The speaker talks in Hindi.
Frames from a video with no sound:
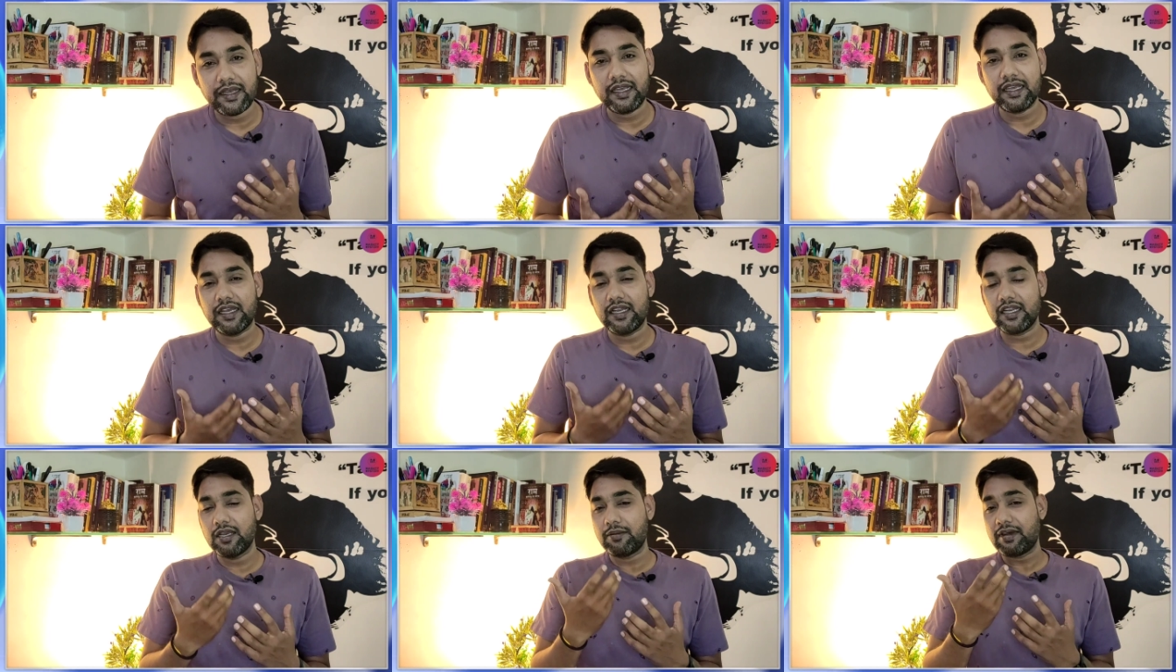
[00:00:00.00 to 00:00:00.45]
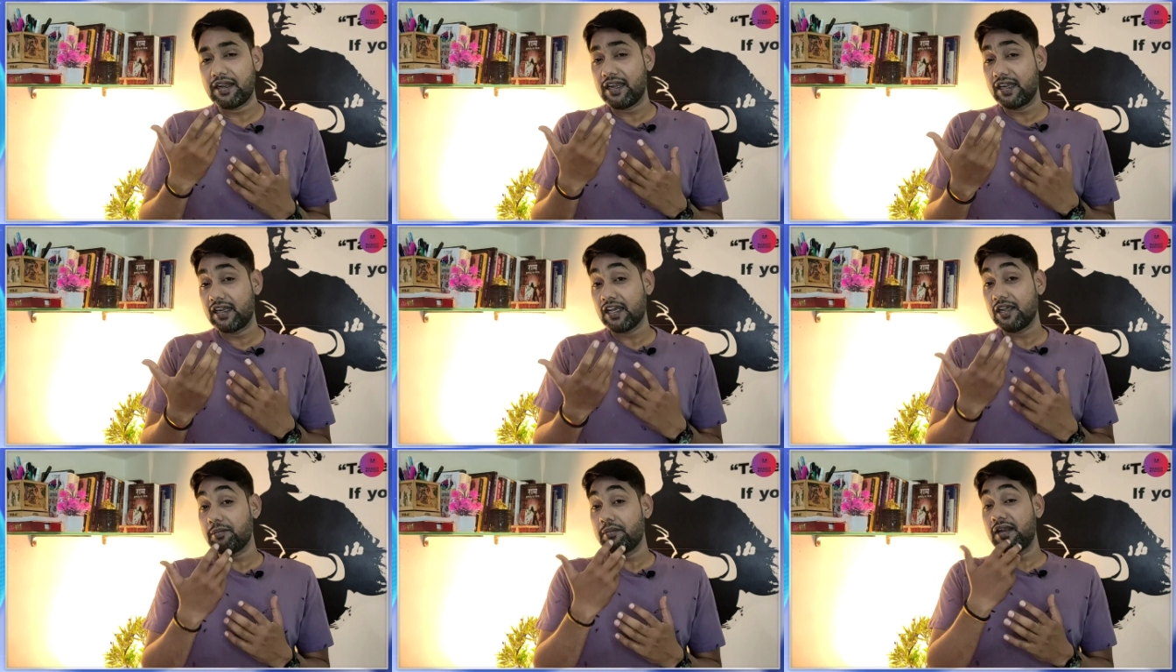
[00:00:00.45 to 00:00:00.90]
पे यानी
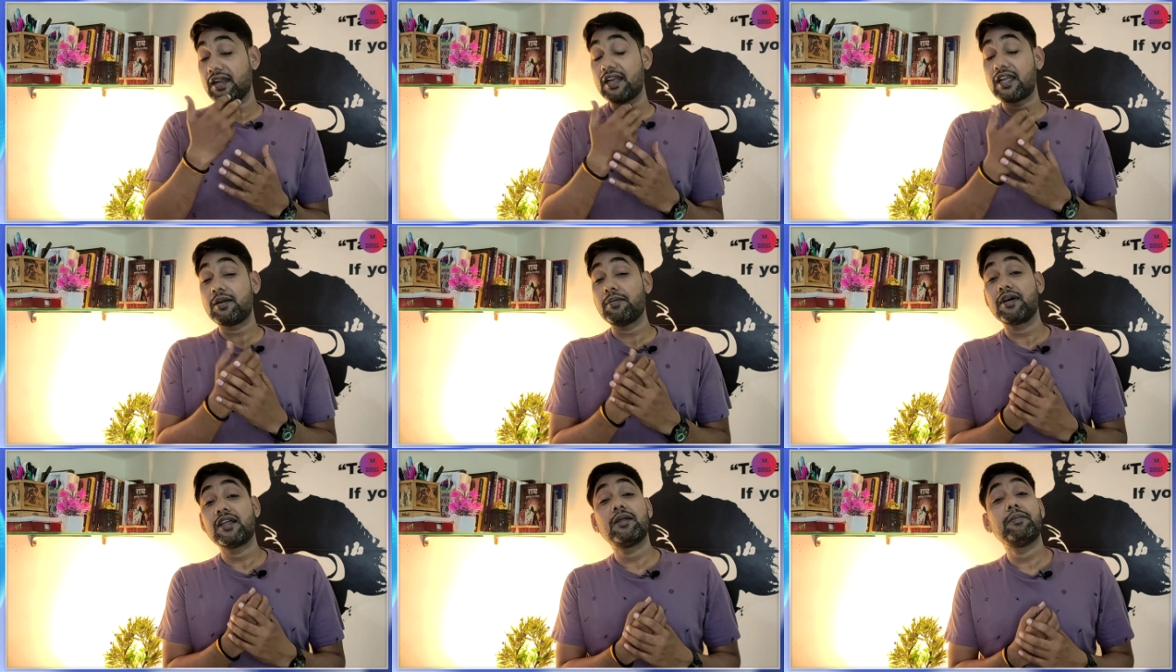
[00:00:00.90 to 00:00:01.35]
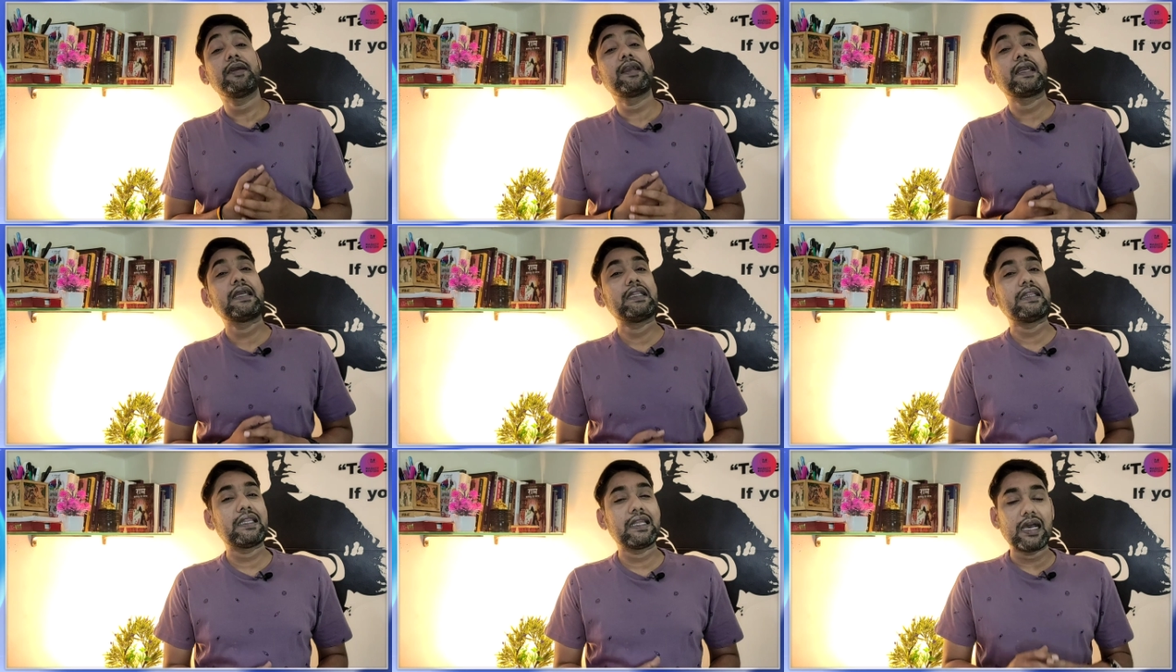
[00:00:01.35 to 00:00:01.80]
हमारे रिटायरमेंट के बाद
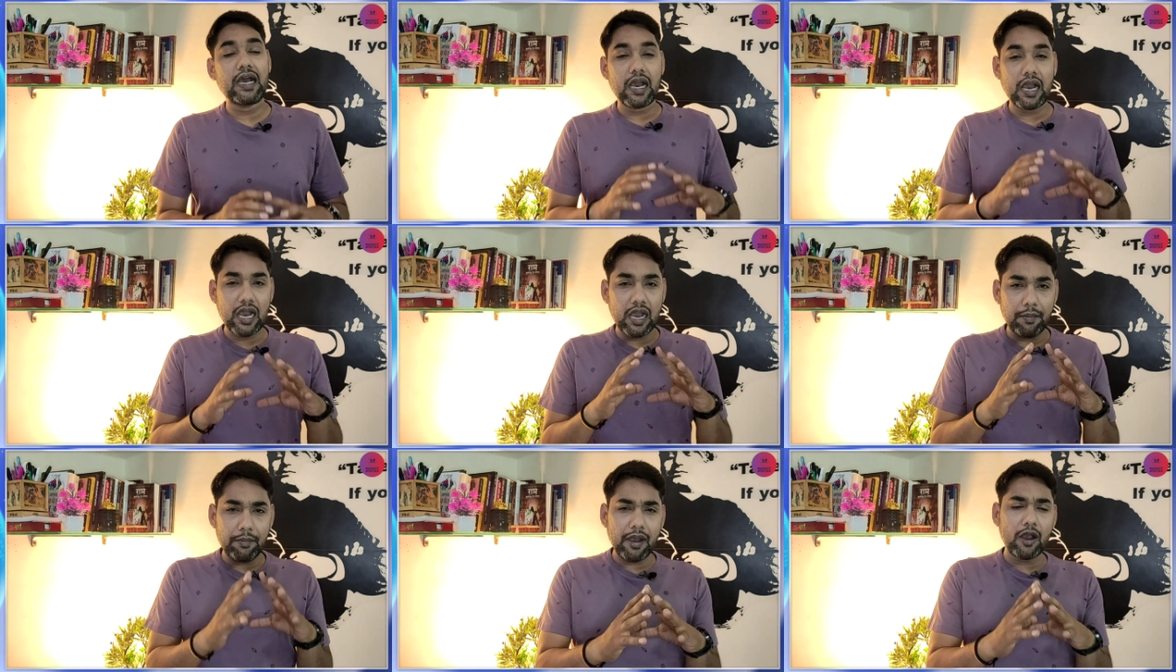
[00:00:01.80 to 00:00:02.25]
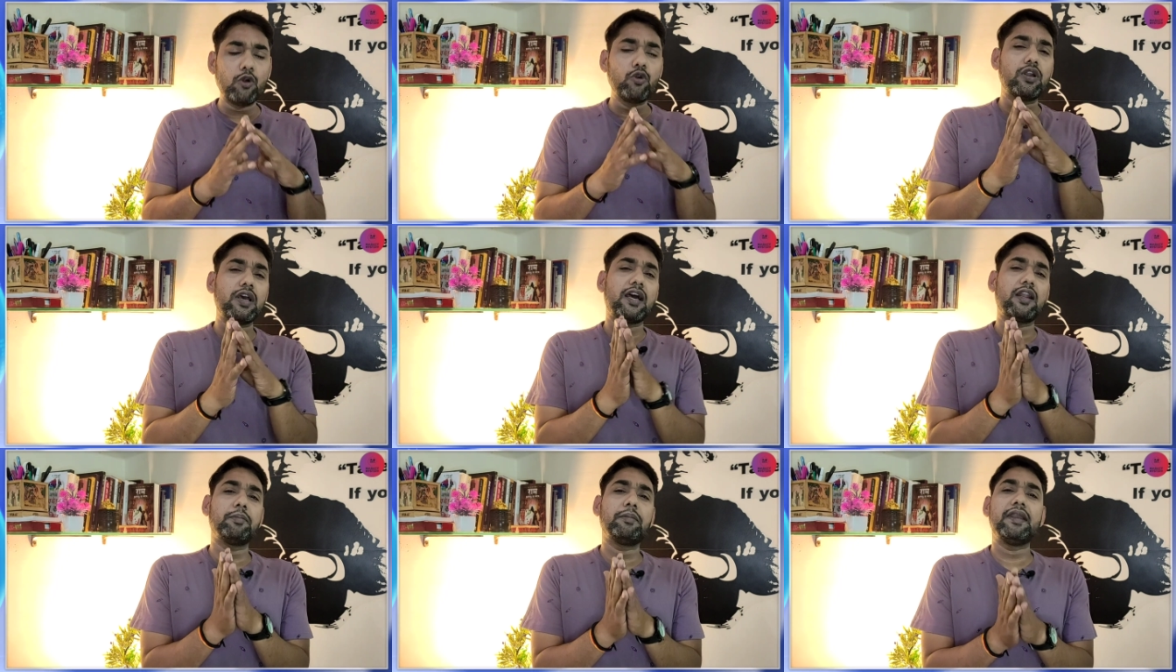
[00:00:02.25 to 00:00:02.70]
हमें कितना
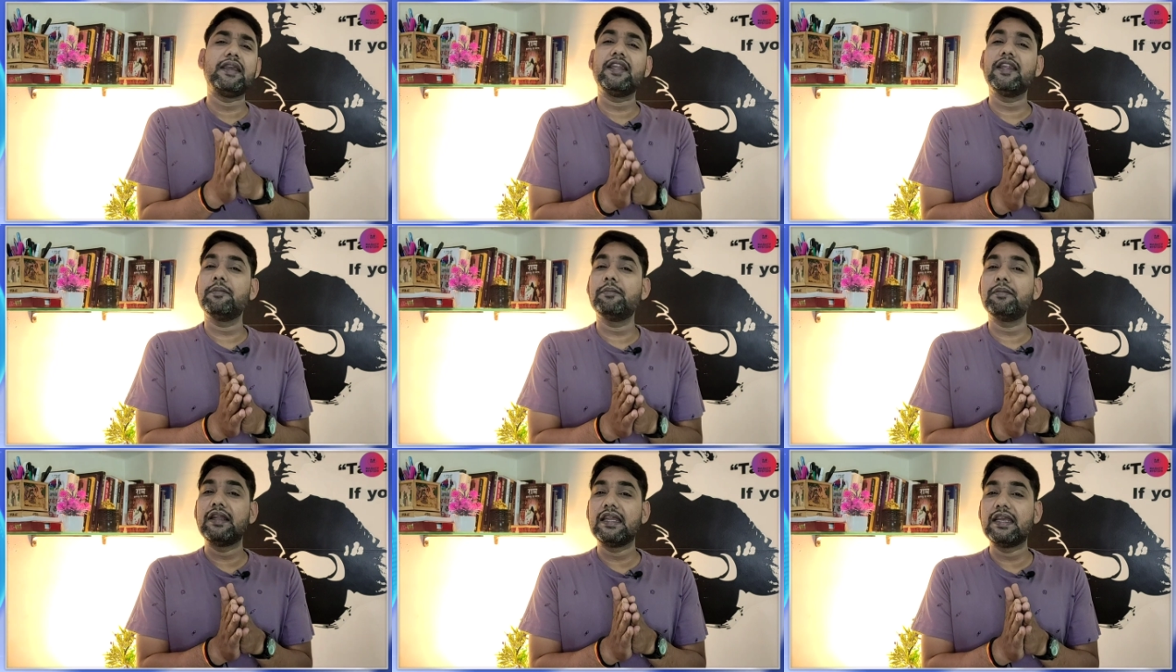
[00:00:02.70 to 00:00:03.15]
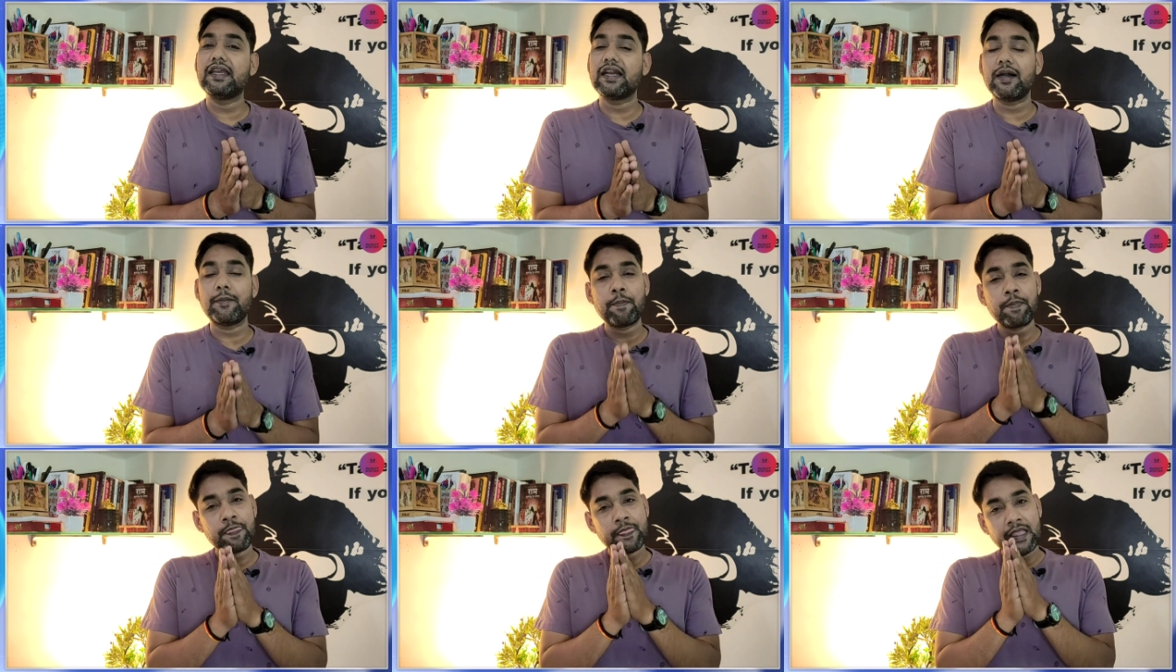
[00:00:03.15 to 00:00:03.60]
अमाउंट हर महीने
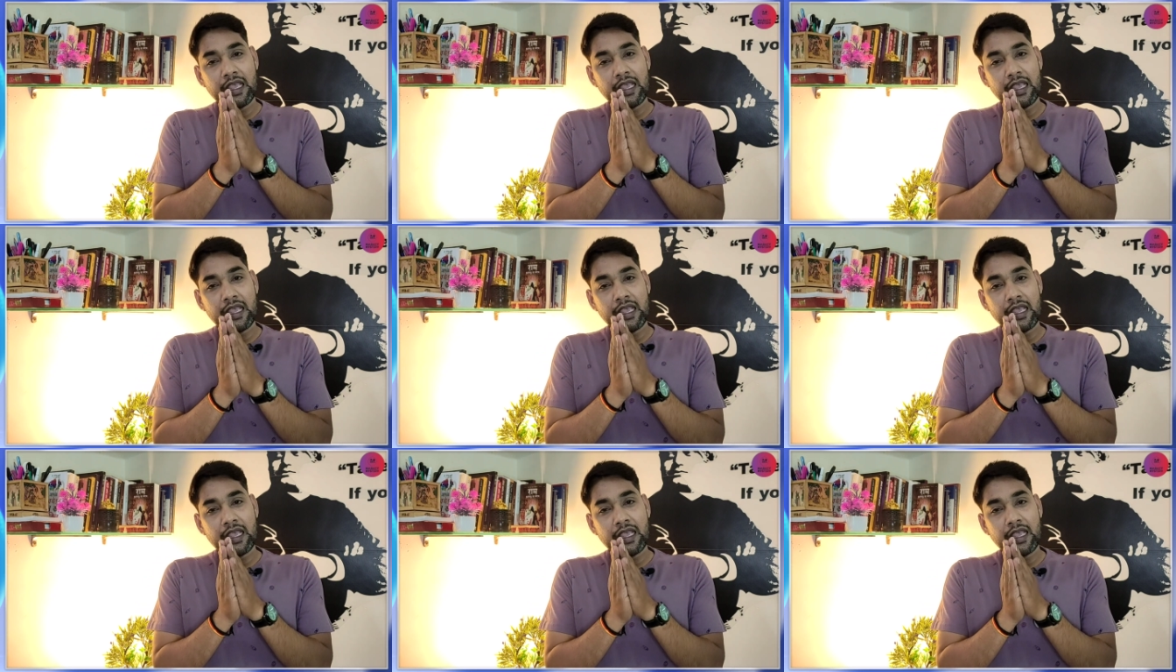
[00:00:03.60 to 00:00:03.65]
मिलेगा